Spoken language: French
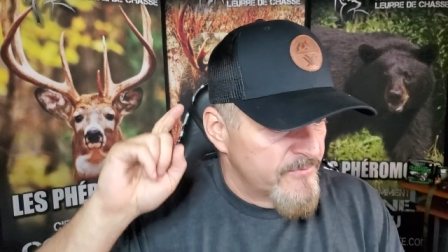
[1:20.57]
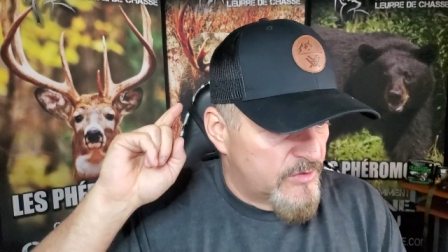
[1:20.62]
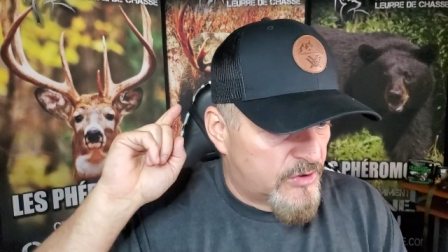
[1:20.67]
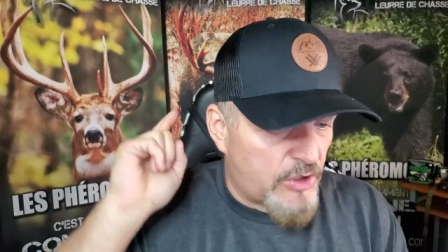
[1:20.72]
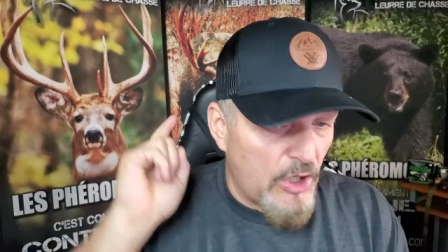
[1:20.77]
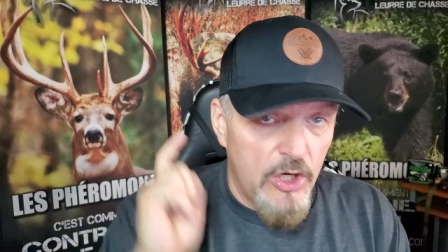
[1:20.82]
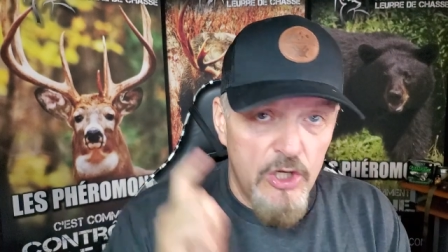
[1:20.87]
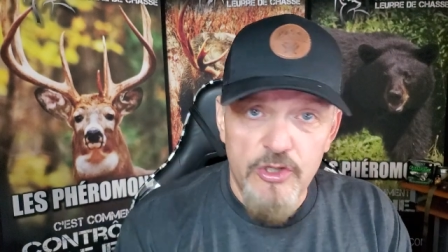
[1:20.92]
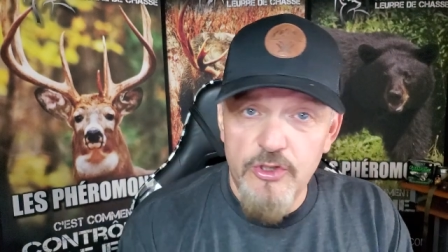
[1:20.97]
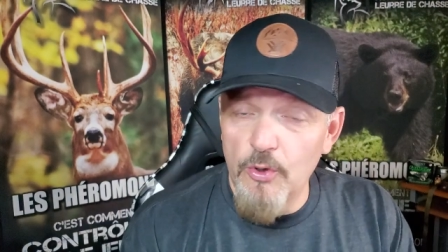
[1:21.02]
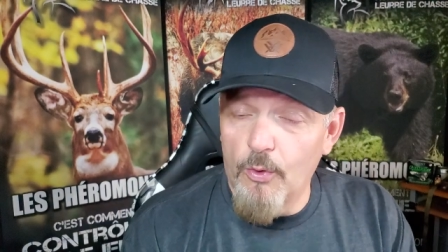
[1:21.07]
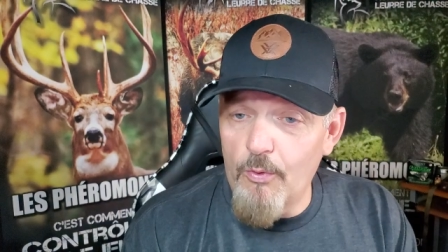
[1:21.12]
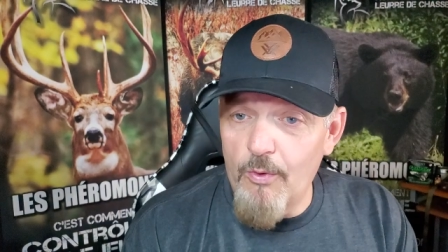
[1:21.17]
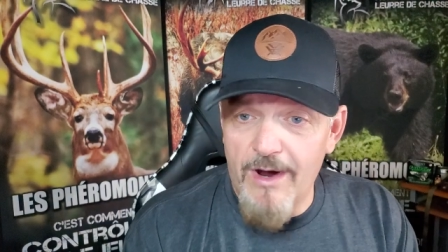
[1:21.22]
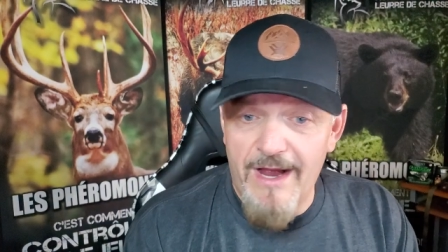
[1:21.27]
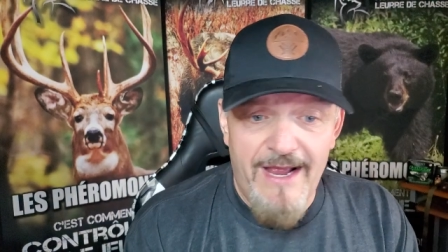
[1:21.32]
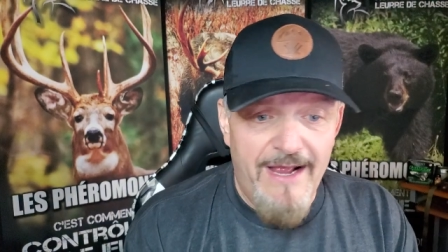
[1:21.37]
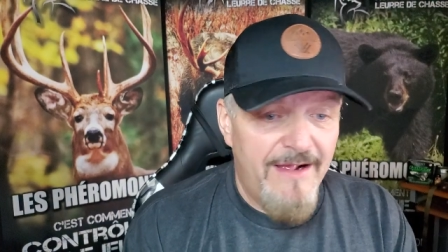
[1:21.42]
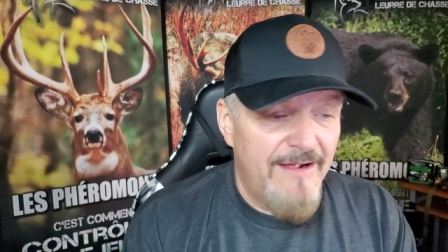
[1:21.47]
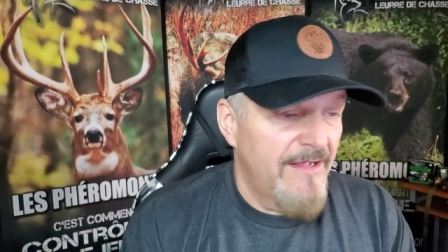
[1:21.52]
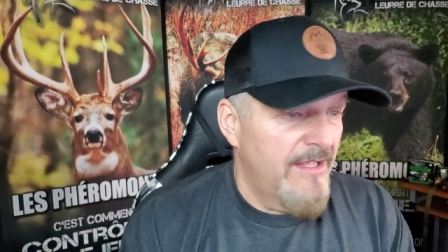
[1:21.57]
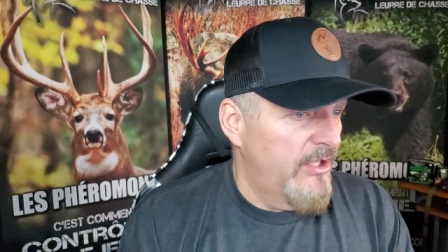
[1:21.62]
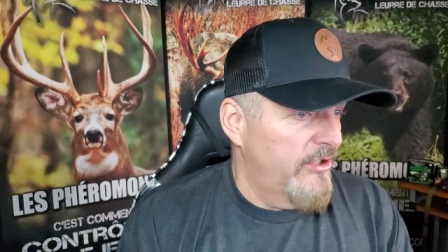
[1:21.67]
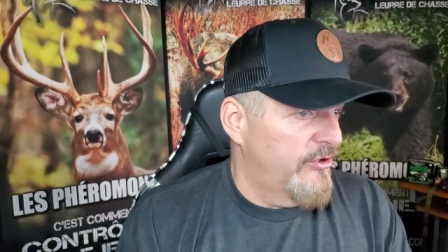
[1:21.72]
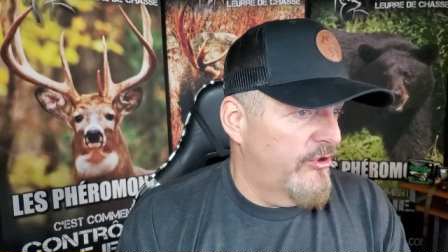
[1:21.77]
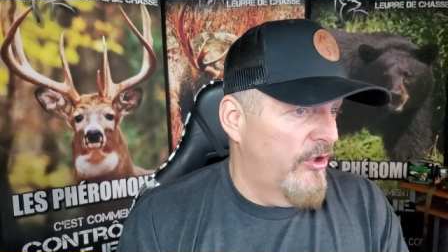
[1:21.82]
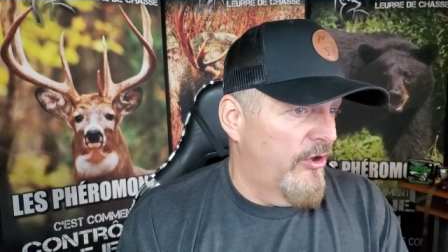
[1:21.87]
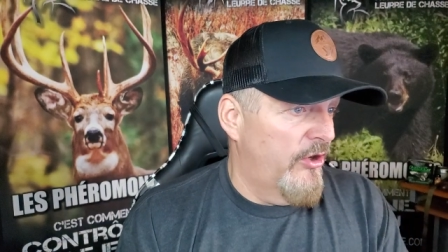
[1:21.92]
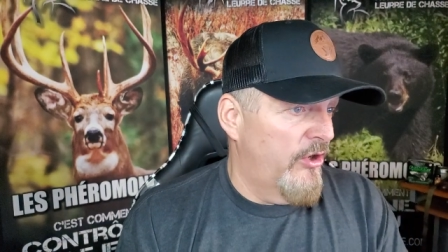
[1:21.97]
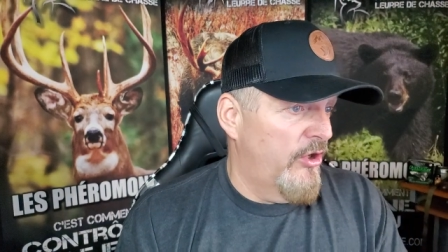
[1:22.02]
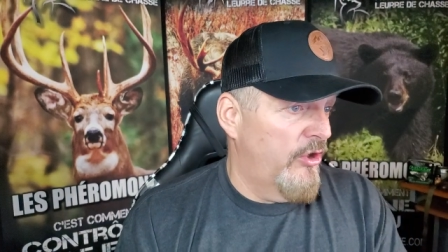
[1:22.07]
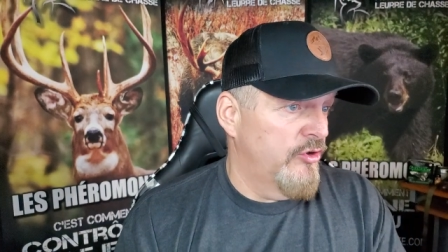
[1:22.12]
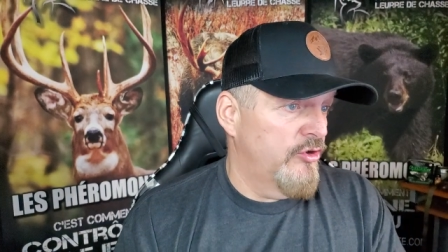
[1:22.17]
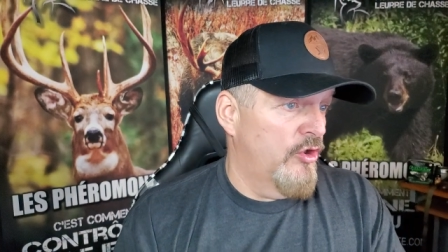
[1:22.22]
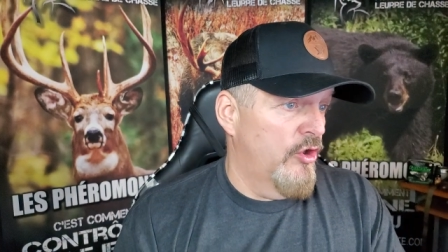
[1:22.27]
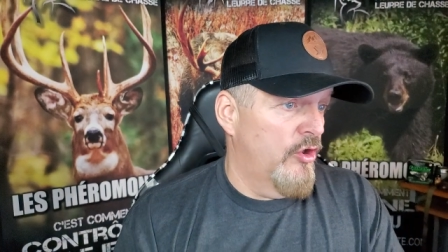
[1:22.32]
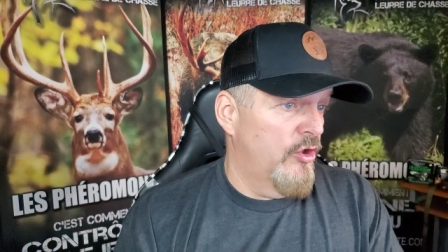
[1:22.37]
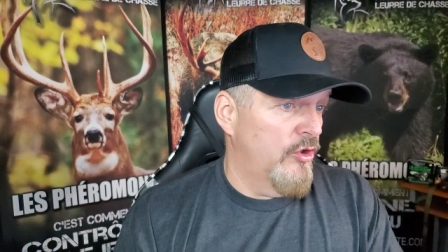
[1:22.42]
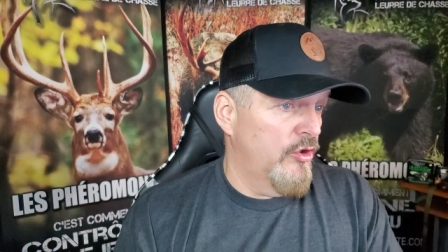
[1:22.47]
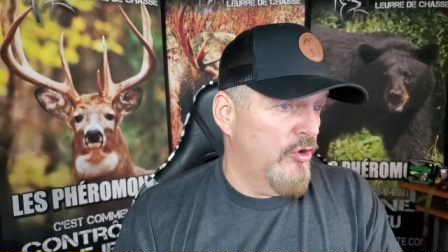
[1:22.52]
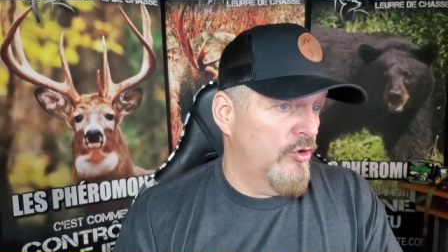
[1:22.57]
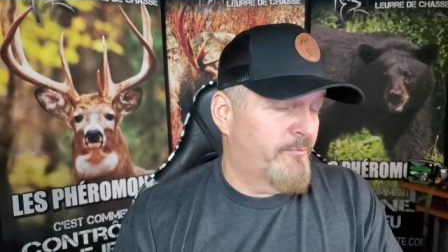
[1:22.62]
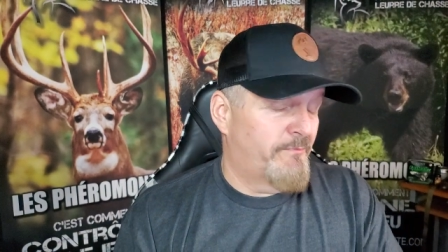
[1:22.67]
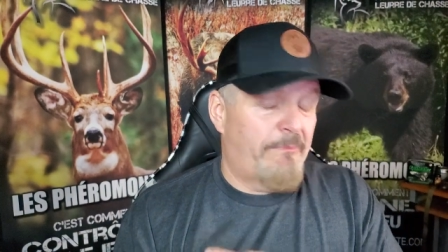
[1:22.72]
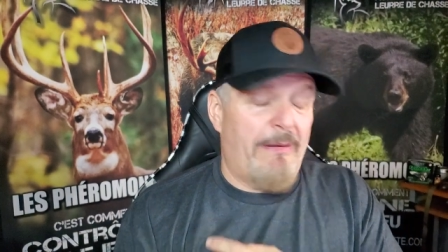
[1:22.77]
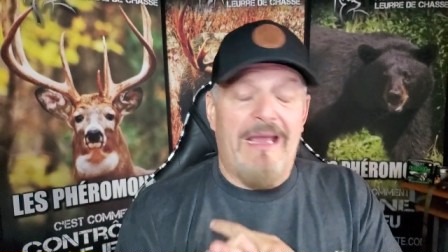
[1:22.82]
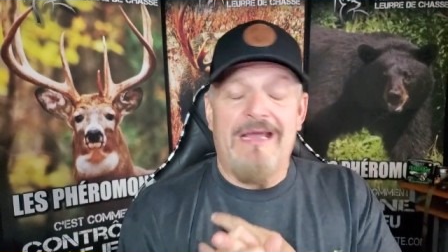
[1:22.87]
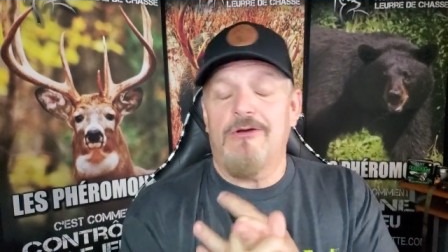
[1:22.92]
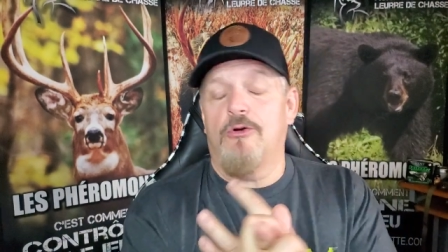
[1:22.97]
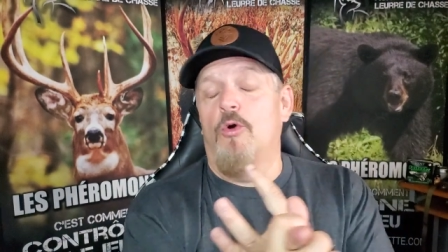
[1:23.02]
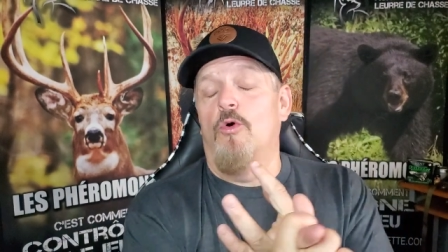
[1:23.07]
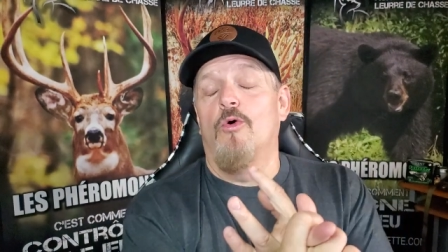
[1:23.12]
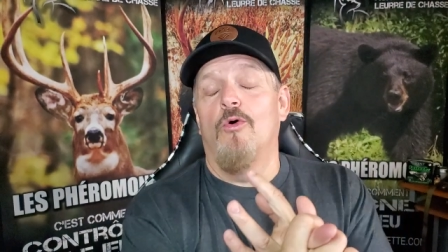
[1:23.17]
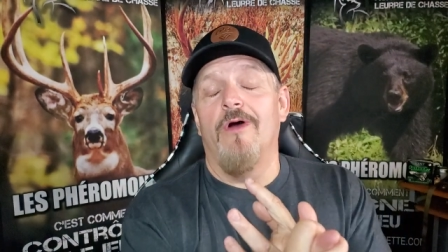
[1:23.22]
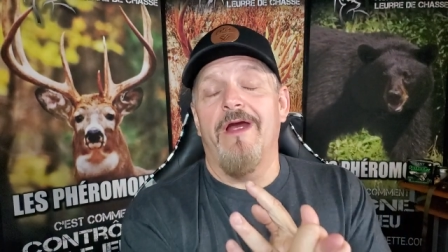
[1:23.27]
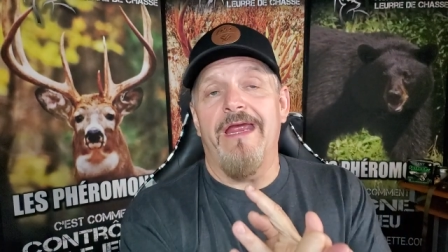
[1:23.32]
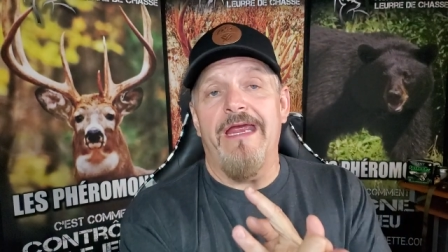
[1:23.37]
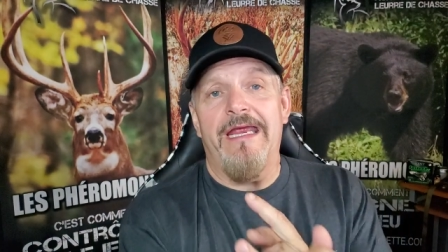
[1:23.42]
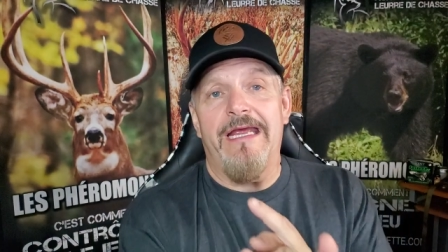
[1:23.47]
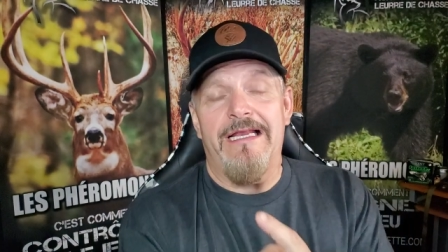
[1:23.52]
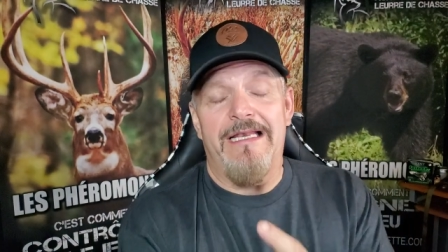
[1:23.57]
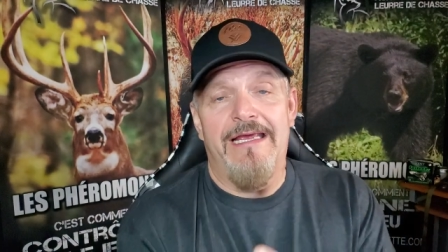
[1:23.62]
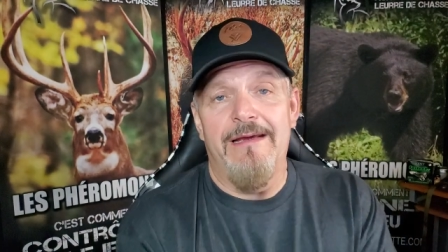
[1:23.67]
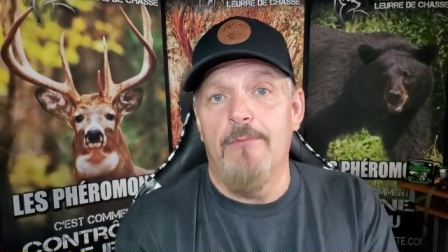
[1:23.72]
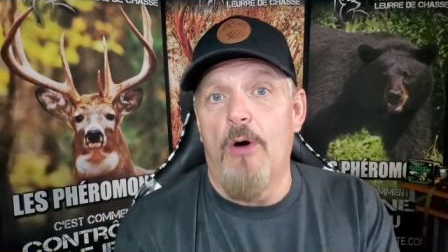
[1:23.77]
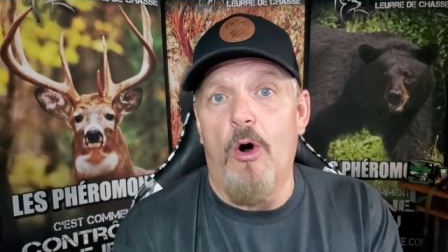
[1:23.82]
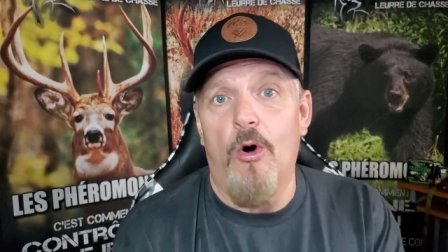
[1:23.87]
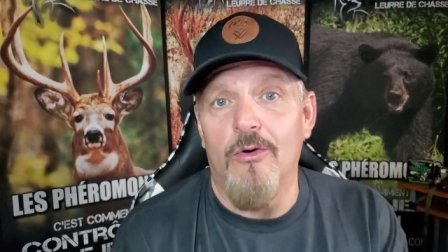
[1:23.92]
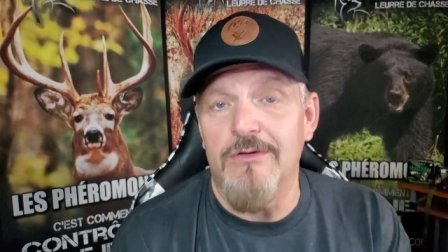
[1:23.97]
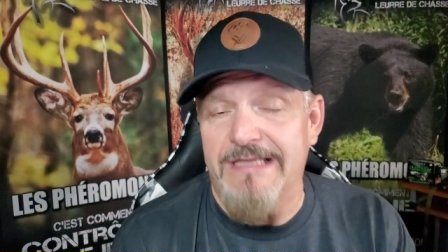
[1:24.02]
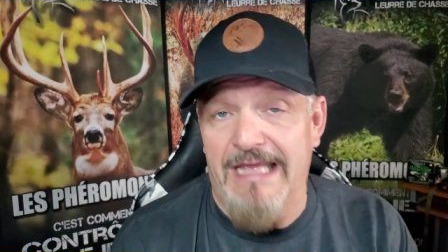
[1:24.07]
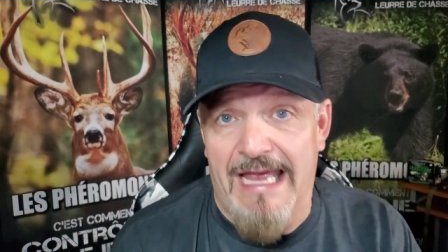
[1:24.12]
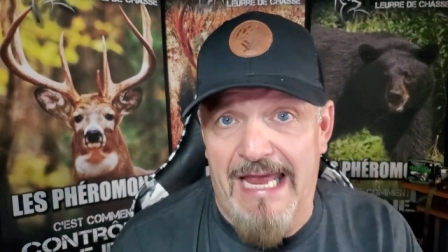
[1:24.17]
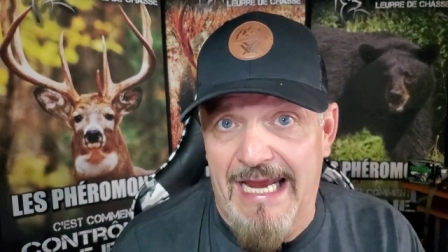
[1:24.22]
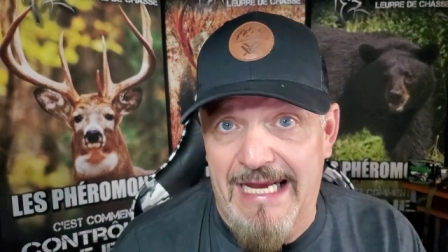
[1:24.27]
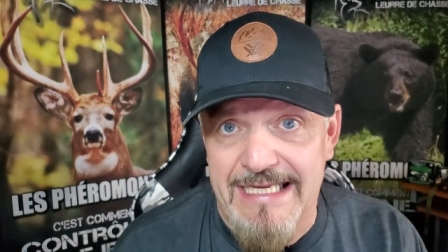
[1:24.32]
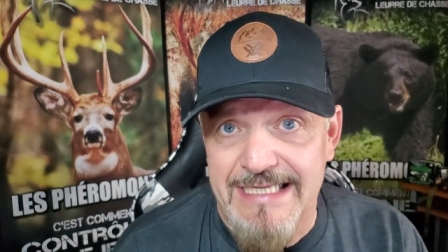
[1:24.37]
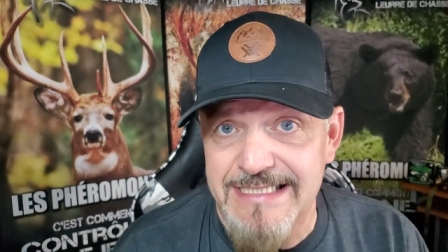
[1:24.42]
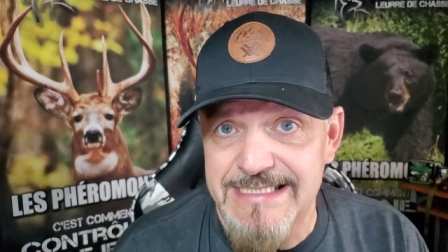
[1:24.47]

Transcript: T'as le droit de, de parcourir les montagnes,